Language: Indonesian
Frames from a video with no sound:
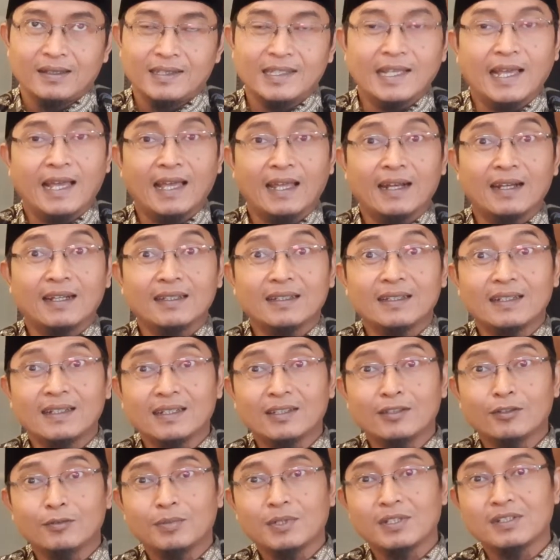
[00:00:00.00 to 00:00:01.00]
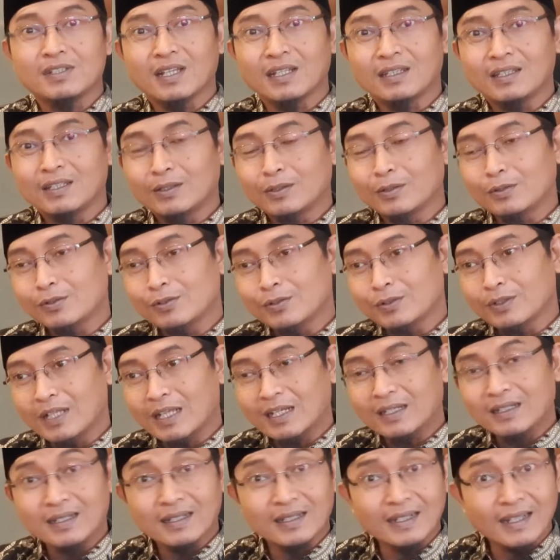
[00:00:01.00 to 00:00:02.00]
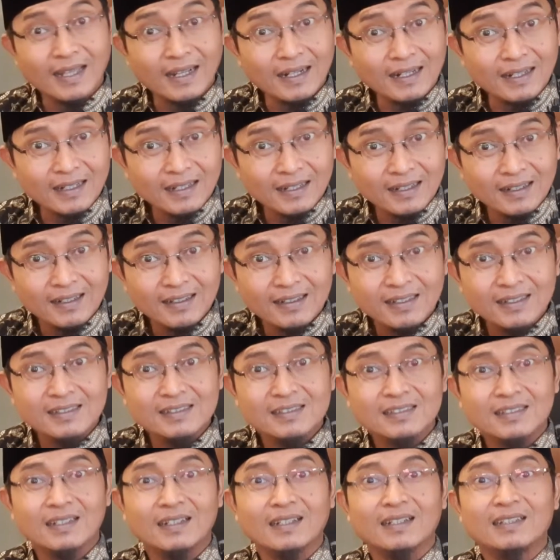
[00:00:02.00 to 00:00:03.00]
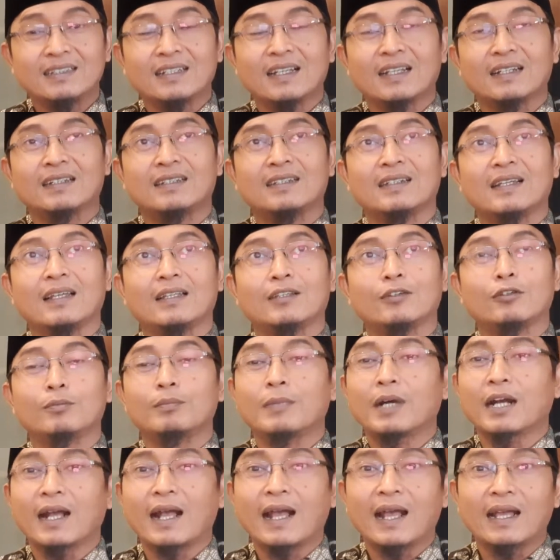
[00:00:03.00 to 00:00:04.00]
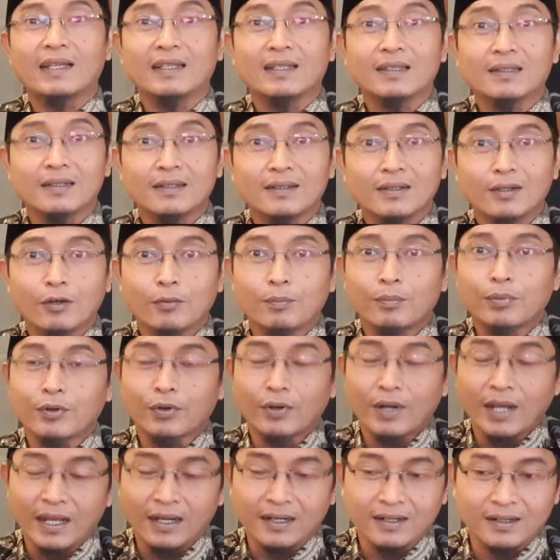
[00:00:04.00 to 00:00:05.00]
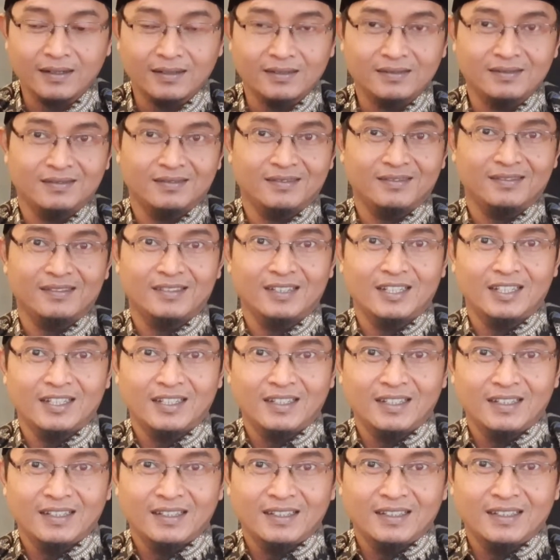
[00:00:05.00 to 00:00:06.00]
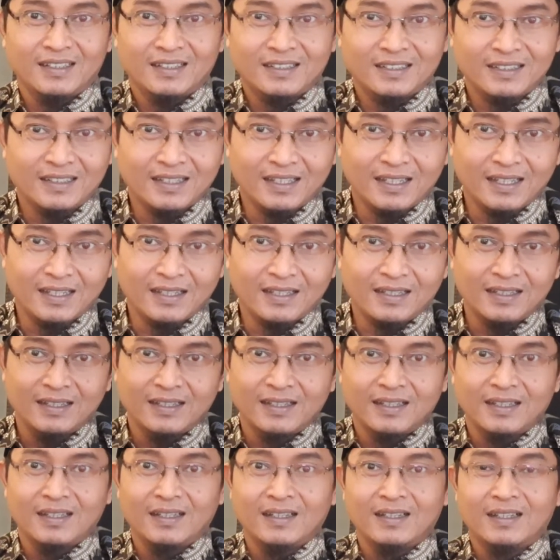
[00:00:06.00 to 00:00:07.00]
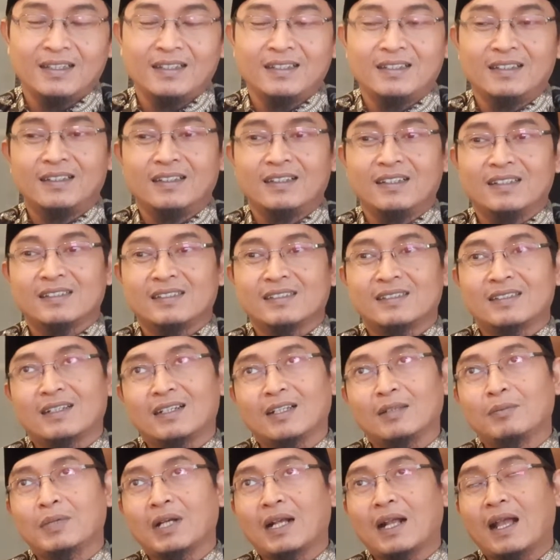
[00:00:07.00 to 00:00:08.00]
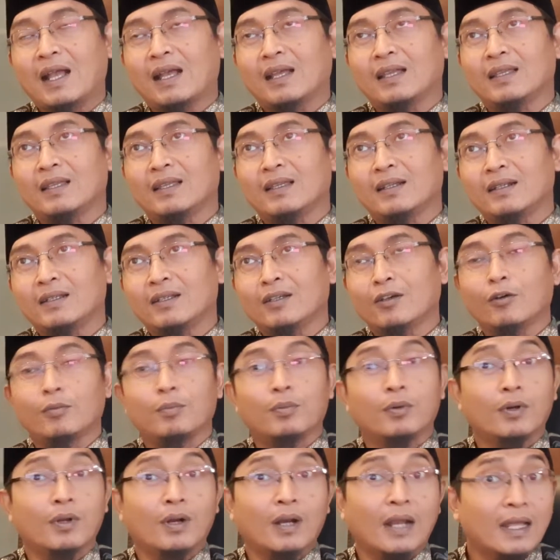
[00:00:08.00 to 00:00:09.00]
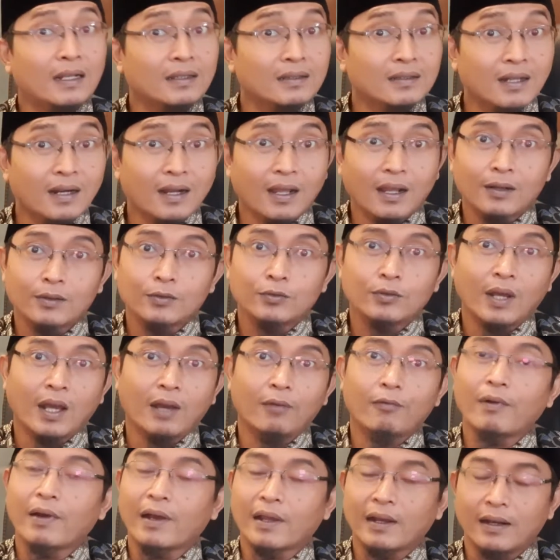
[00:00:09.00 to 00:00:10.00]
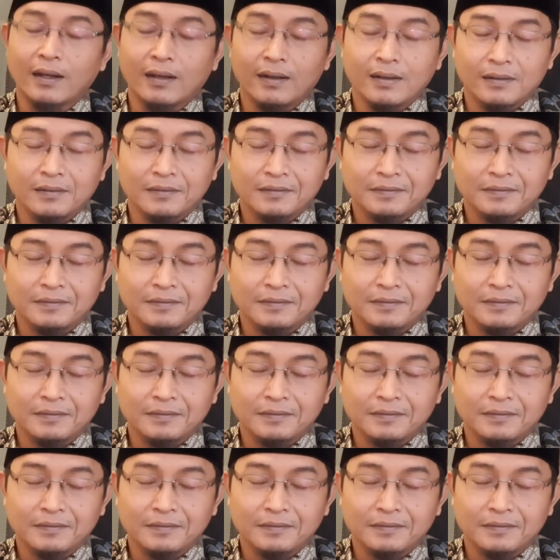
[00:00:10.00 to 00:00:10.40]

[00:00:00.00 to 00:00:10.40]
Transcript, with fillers: Ya, hal ini itu bisa ditunjukkan dengan seringnya dia itu mengakhiri obrolan. Ya, sering mengakhiri obrolan terlalu awal.